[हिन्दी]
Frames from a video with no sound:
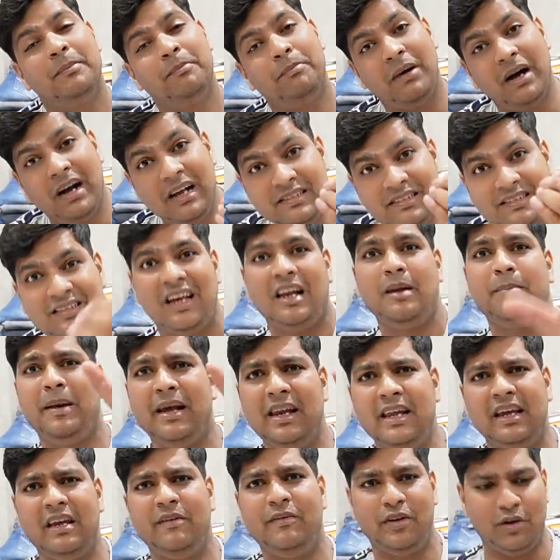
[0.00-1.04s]
पांच साल
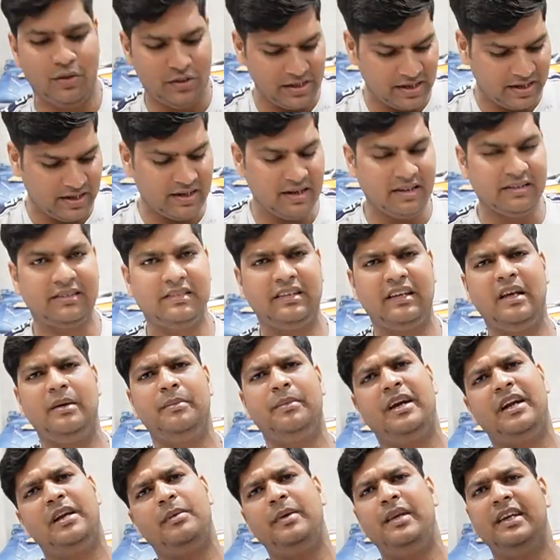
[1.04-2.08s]
पहले की वीडियो देख लेना सेम
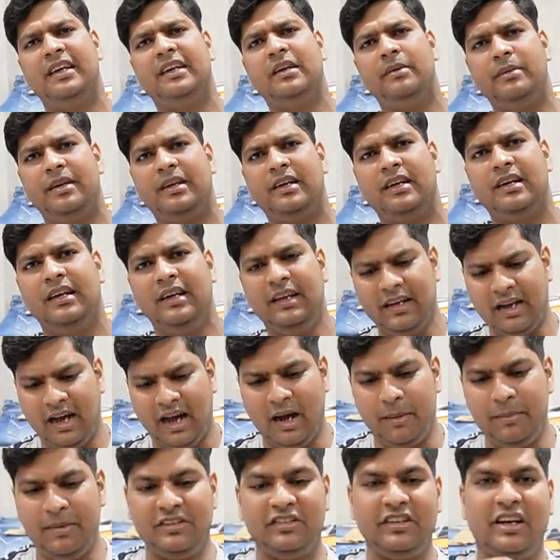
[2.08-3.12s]
रेट मिलेंगे मेरे
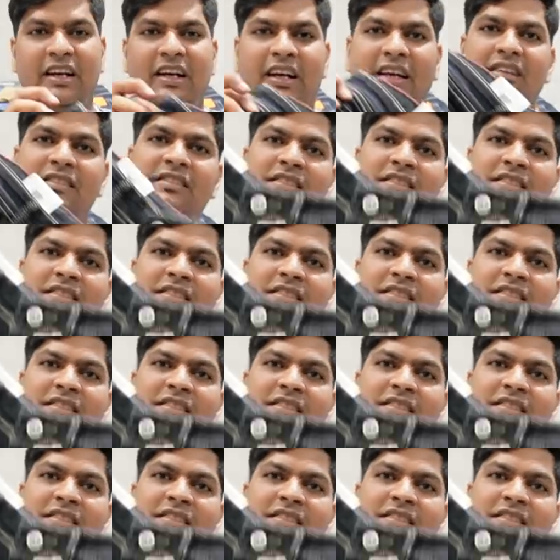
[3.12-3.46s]
हमेशा अच्छा।